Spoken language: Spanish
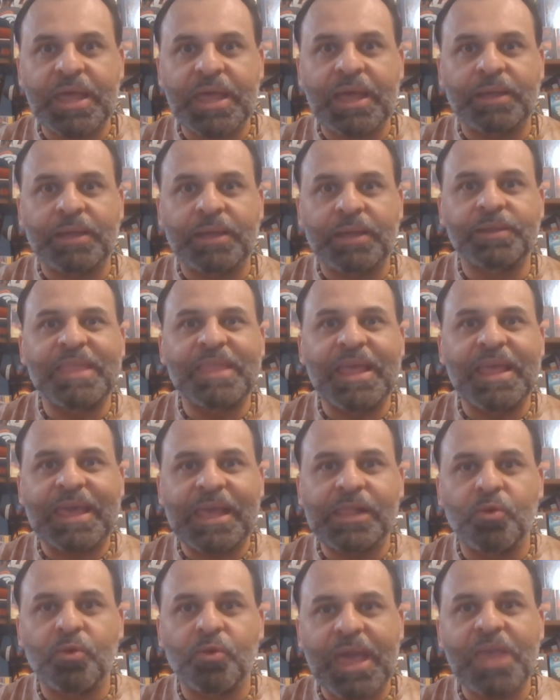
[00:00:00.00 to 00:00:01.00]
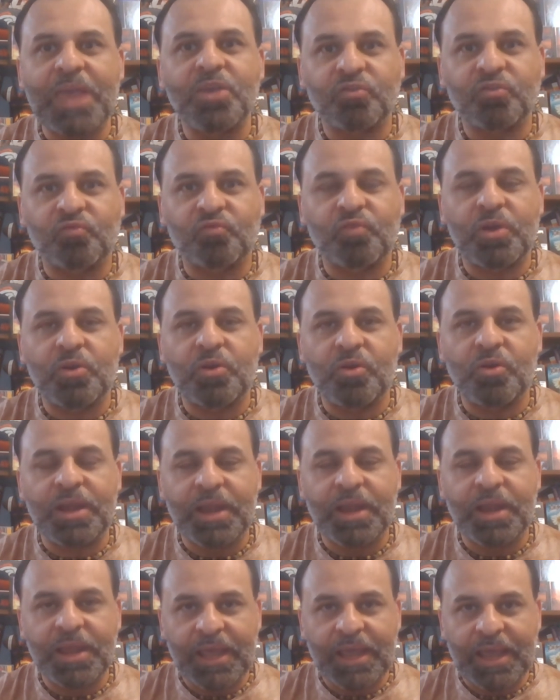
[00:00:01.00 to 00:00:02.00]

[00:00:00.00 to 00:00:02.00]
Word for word: de qué es lo que ellos fueron